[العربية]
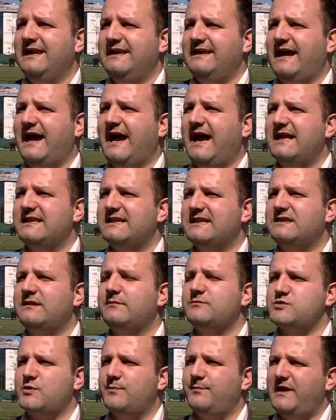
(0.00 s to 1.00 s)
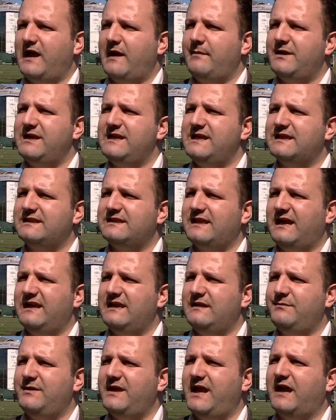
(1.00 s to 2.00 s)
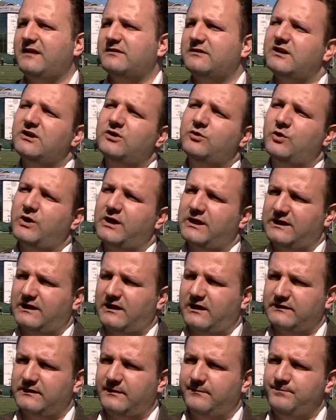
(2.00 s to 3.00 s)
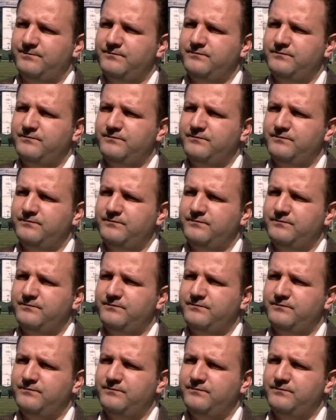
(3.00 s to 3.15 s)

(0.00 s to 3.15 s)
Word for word: لإعادة دمجهم بالعملية التعليمية عن طريق كرة القدم